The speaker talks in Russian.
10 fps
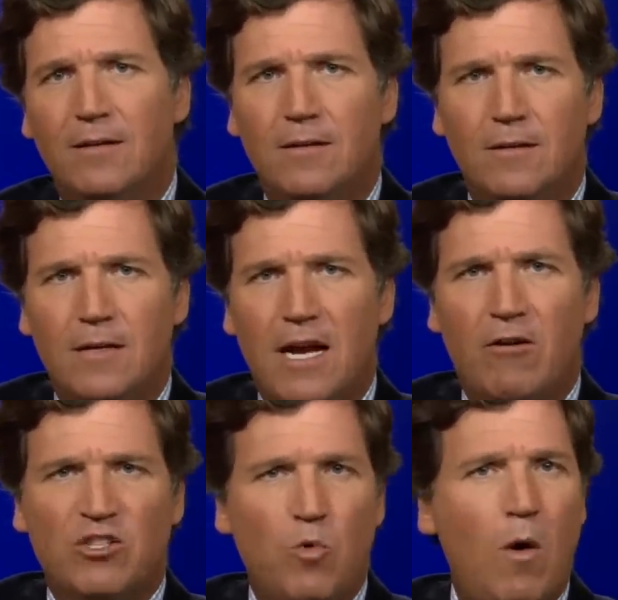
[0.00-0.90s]
Эрикс
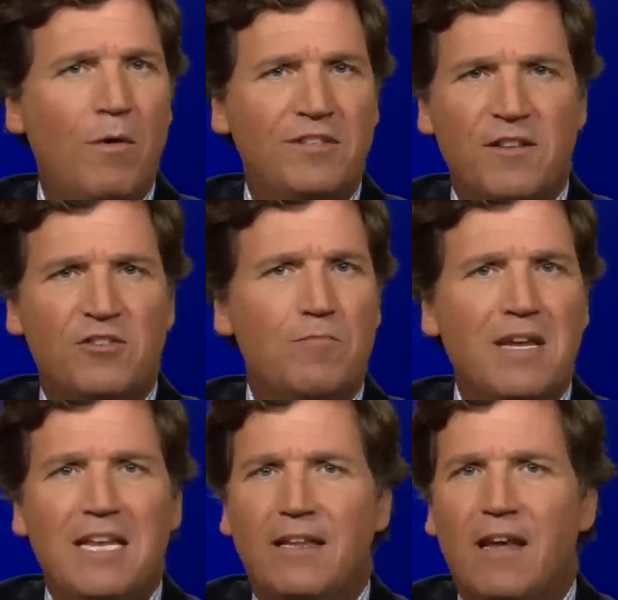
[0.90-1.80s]
Волвелл сделал это
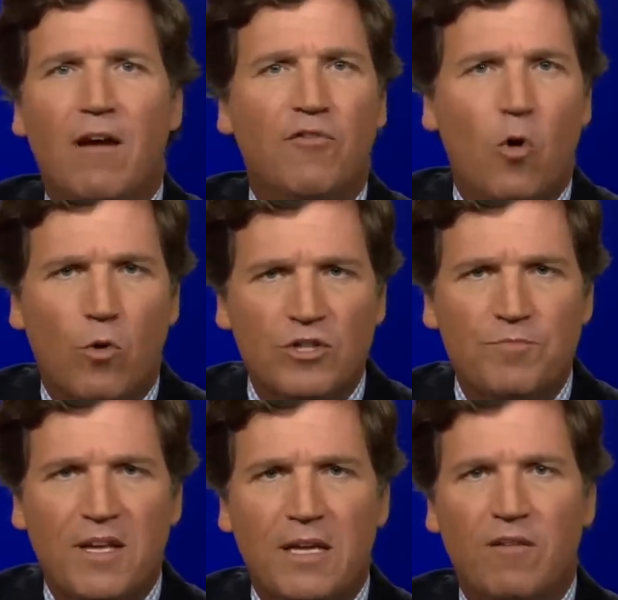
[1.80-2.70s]
сразу же, конечно,
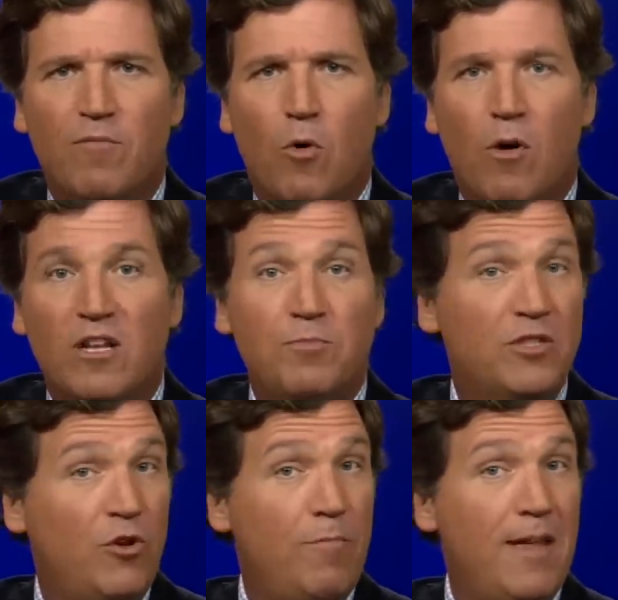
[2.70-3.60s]
говоря о дебилах, но
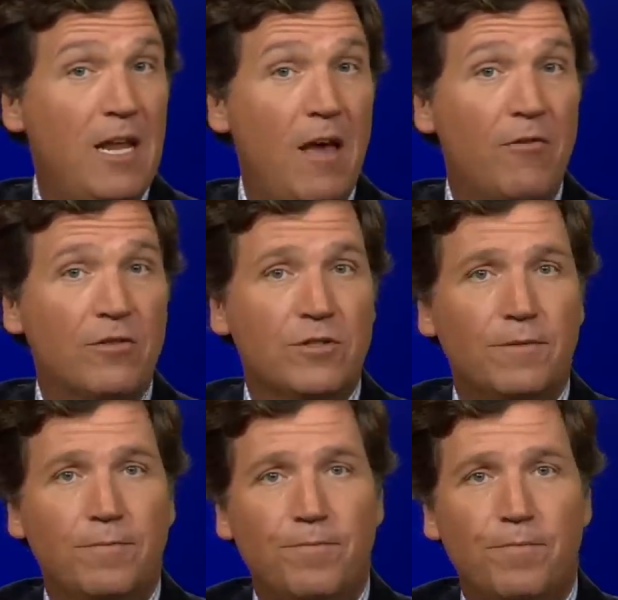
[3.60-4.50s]
также поступили и
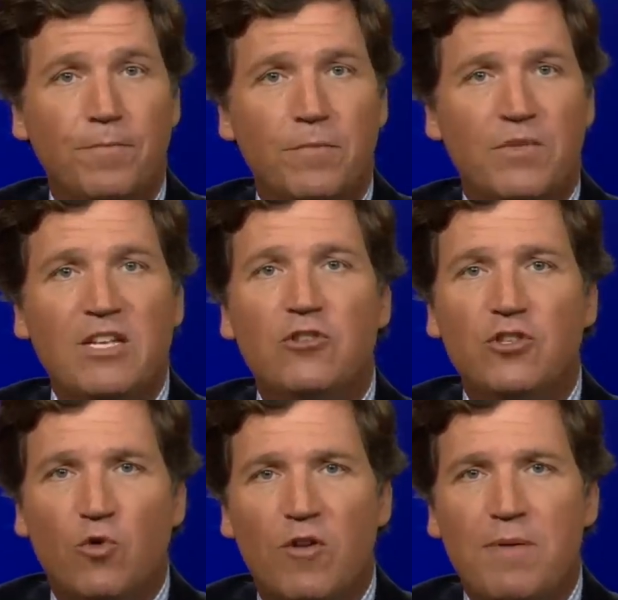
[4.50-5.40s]
другие.
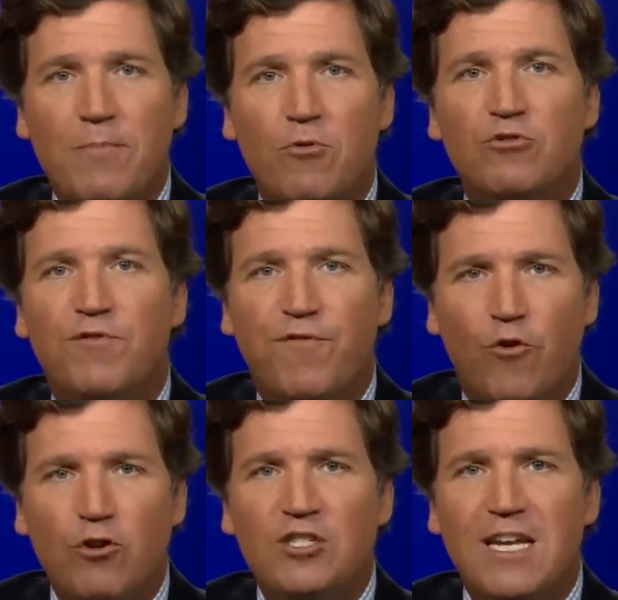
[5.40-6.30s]
Это люди, первый
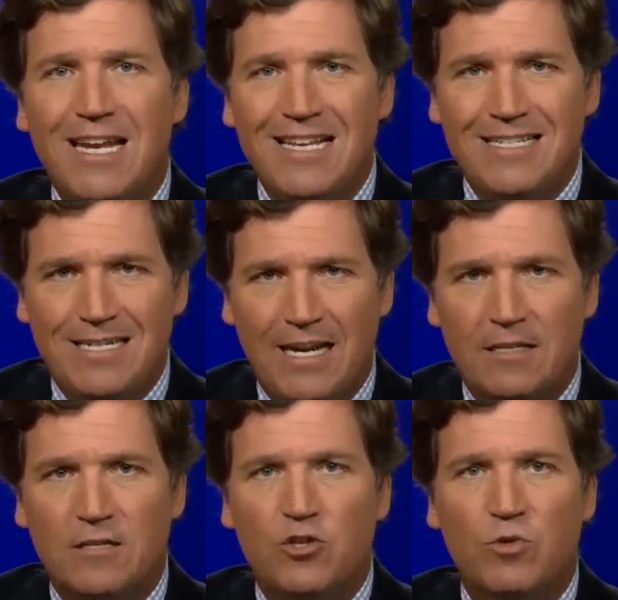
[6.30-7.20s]
инстинкт которых
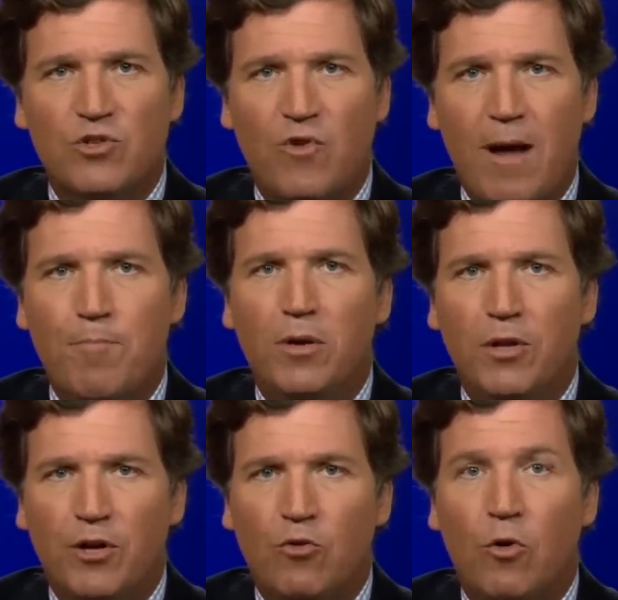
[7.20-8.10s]
состоит в том, чтобы
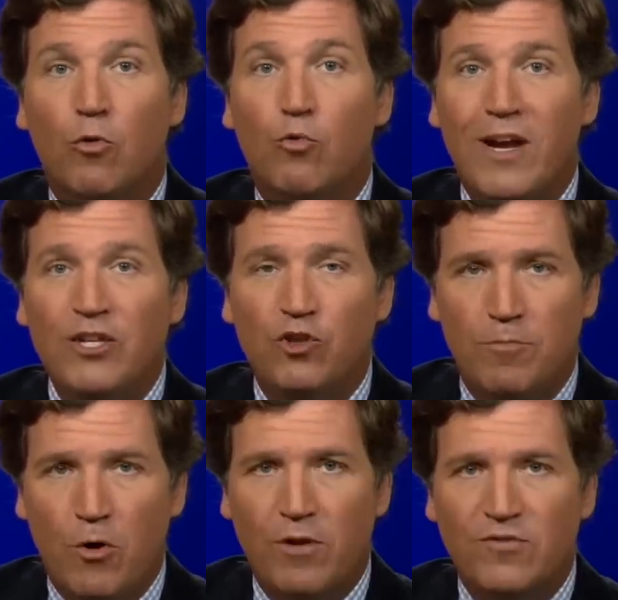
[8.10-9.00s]
приписать каждому
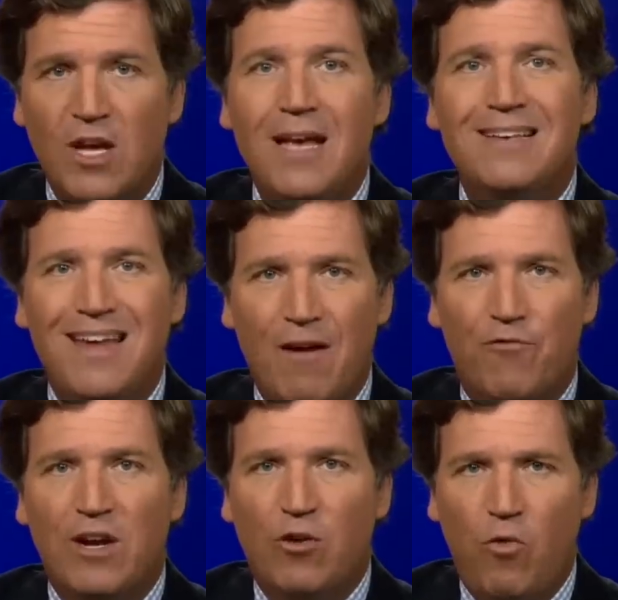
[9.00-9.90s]
преступлению
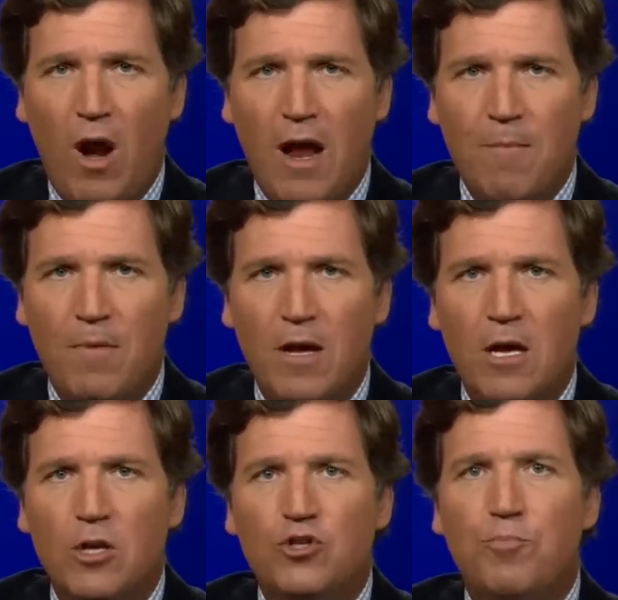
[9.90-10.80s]
политические или
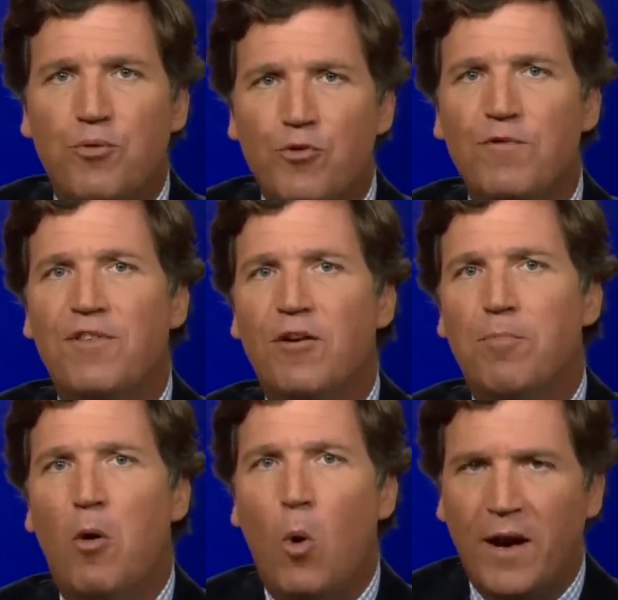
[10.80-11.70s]
расовые мотивы,
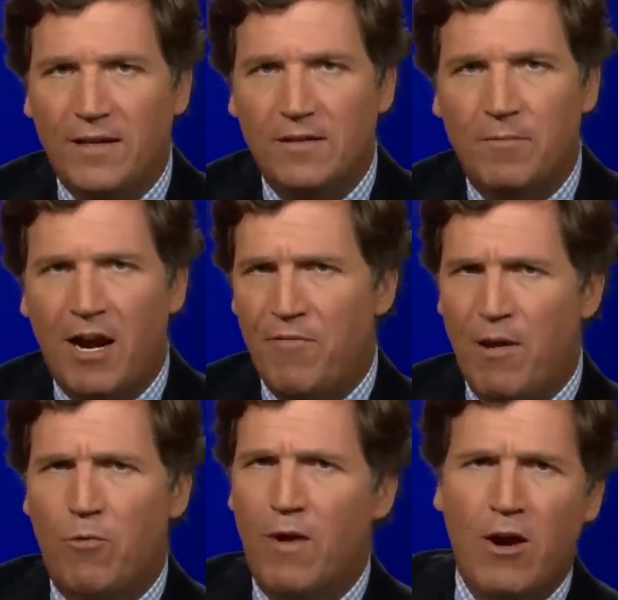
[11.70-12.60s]
чтобы доказать свою
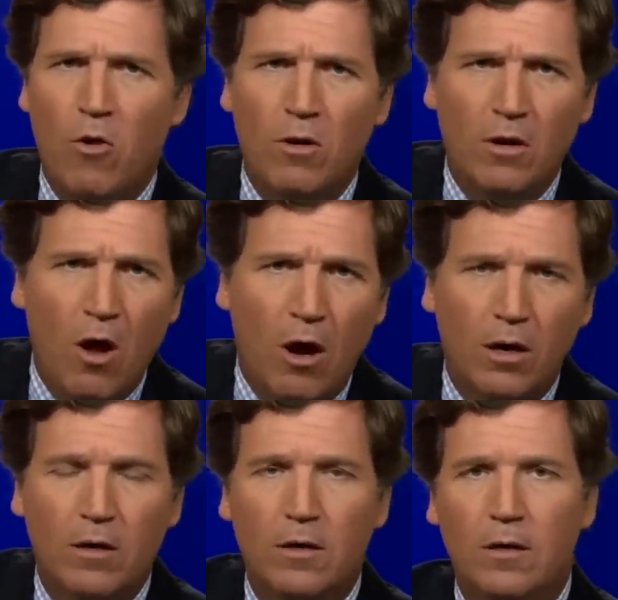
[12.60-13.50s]
правоту с самого
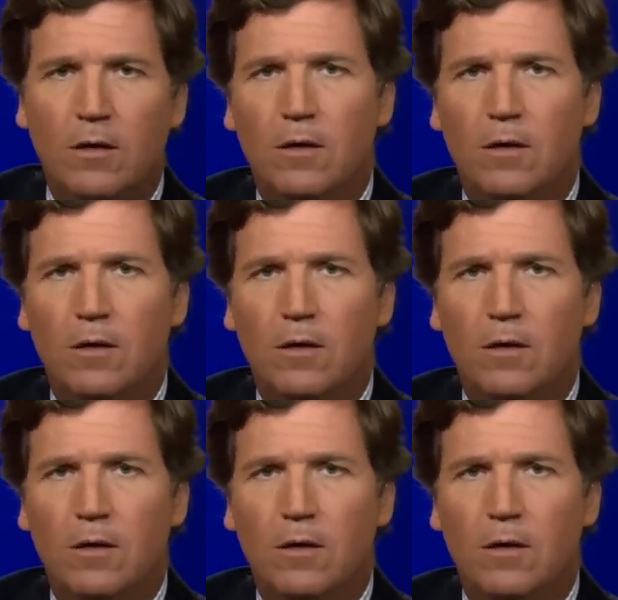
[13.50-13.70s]
начала.